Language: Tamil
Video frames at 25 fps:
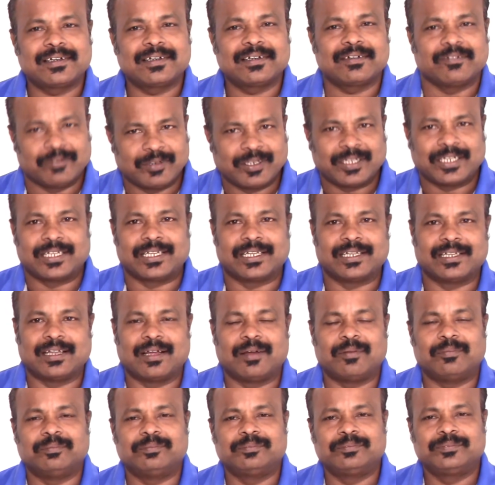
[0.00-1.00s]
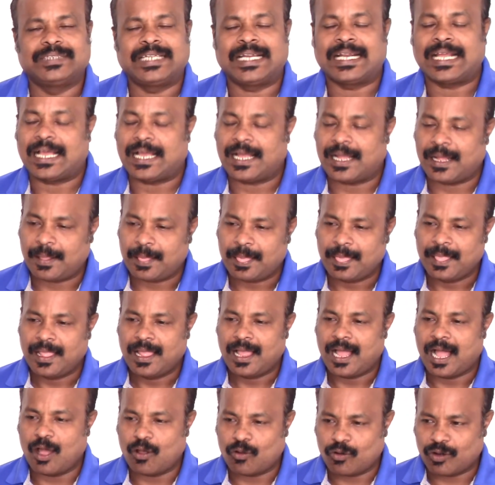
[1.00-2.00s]
விடுகதை தான் ஏன்னா
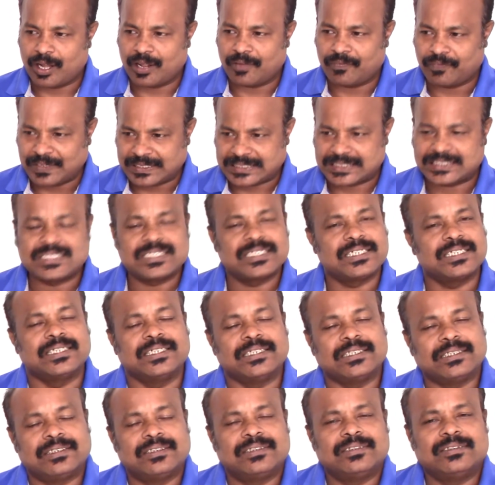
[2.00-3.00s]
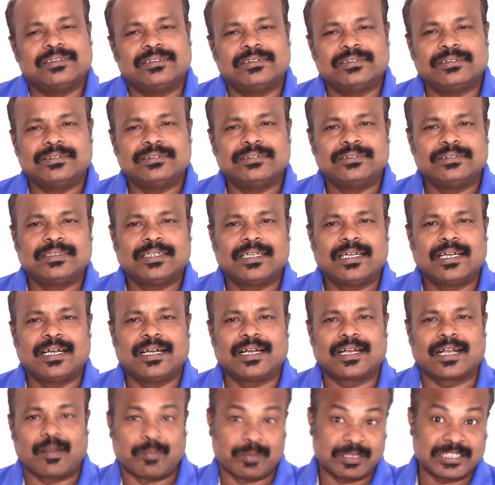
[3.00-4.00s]
அவருடைய ஃபஸ்ட்டு
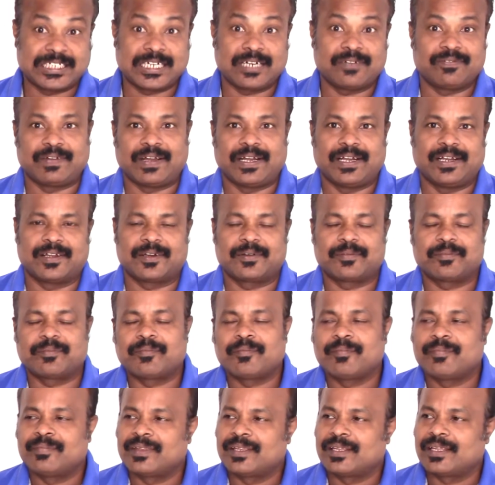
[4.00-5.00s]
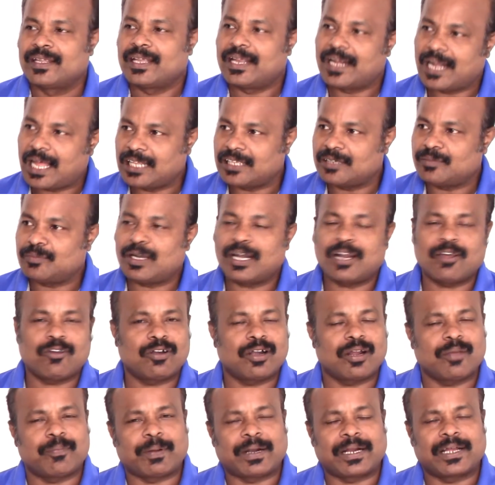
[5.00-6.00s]
கமர்ஷியல் ஃபெயிலியர் ஏன்னா அதுக்கு முன்னாடி
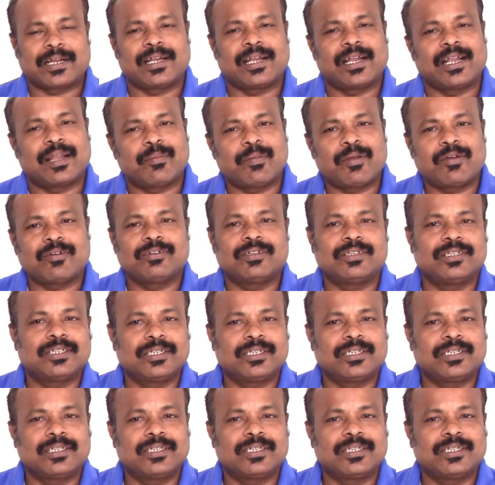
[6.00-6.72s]
அவருடைய படங்கள் எல்லாமே வந்து